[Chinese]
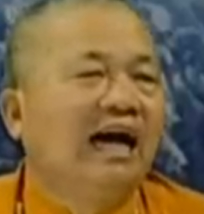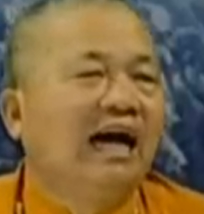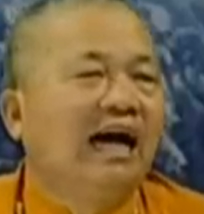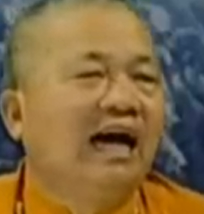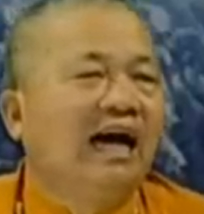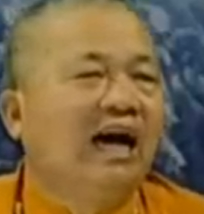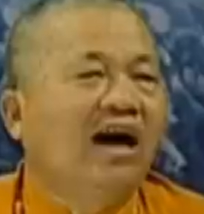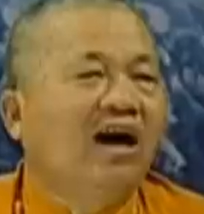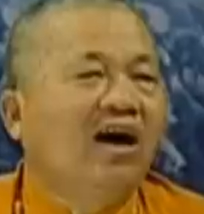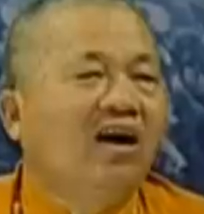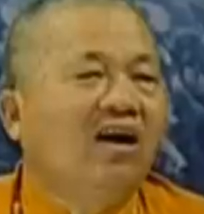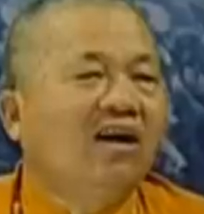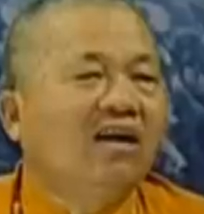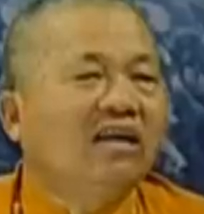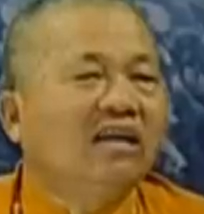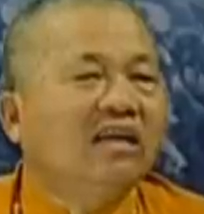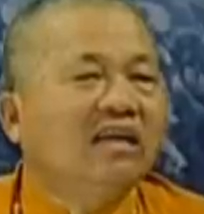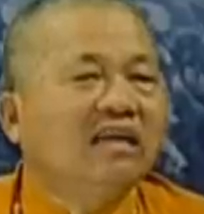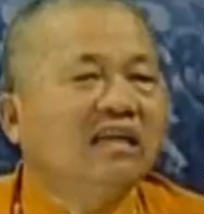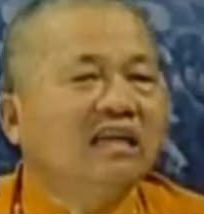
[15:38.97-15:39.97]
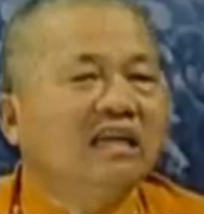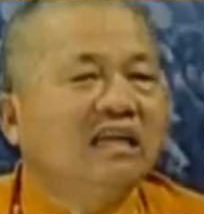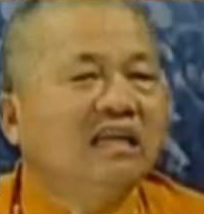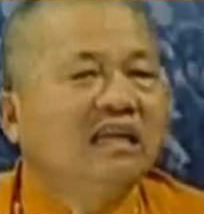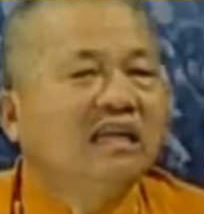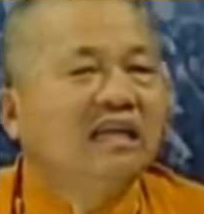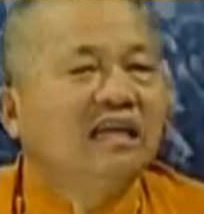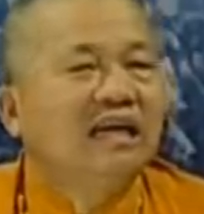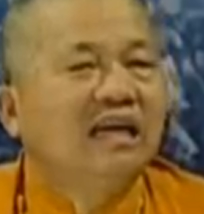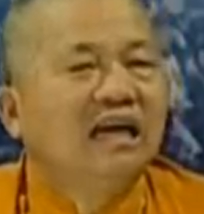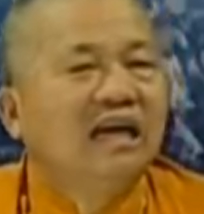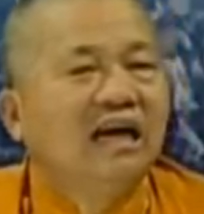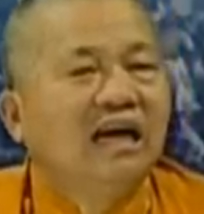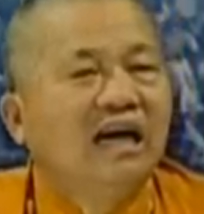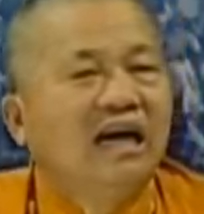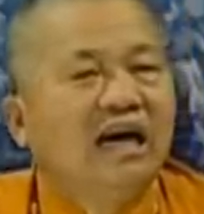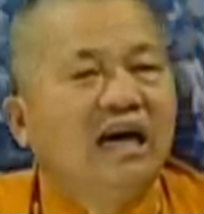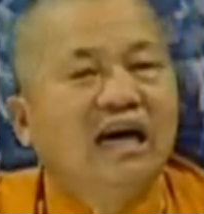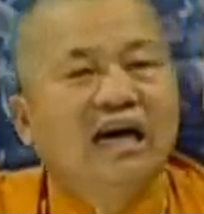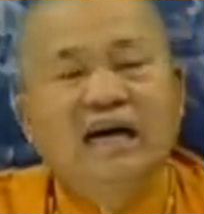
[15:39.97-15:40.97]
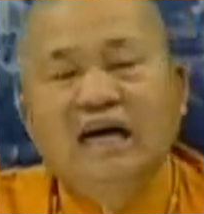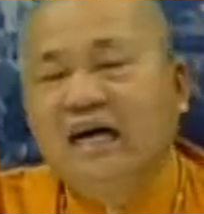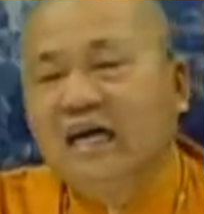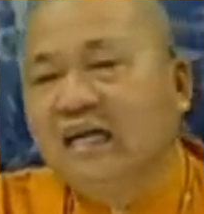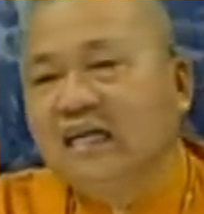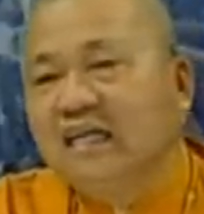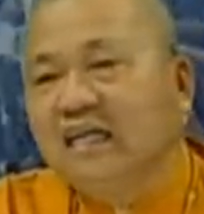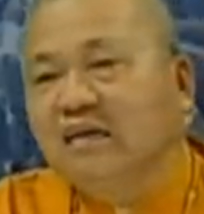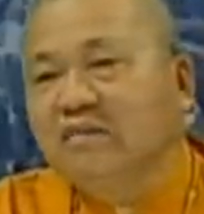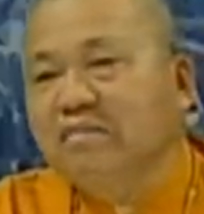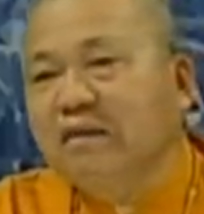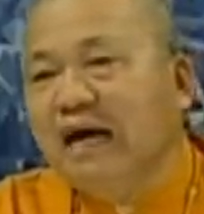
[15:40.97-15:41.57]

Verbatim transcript: 啊，二零啊零